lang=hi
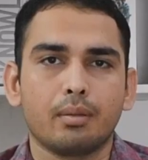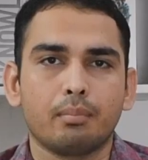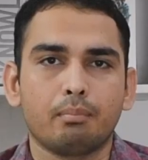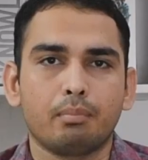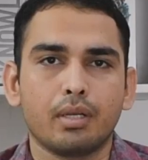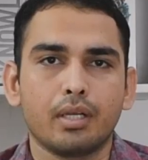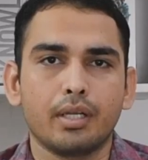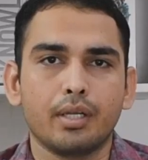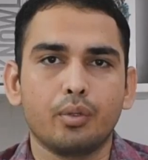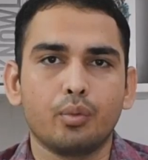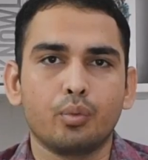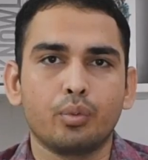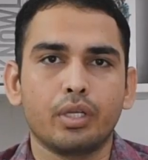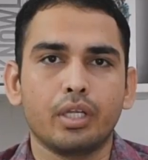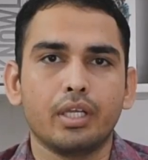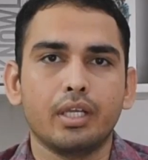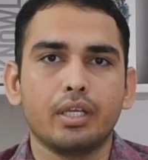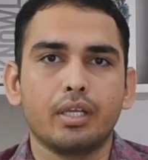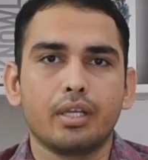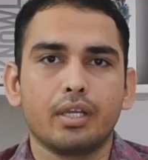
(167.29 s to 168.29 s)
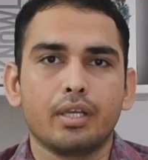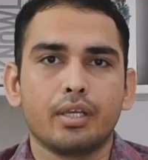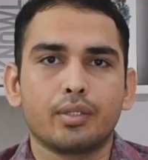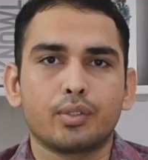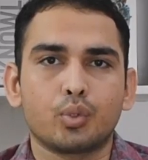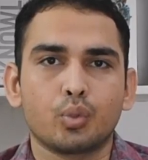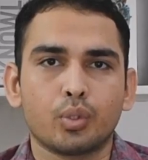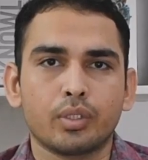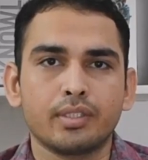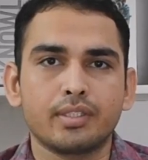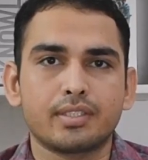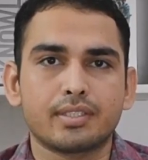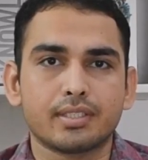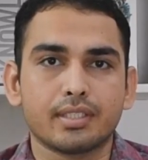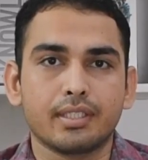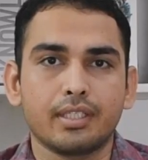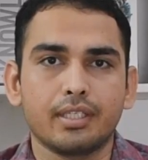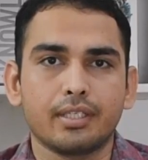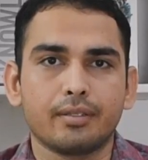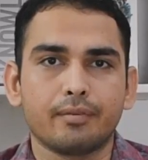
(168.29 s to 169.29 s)
ब्लड उन्हें तुरंत
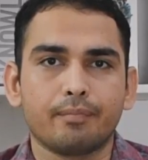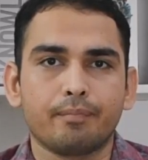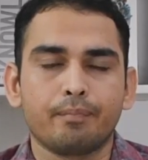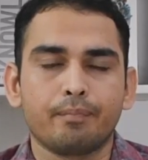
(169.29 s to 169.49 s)
चाहिए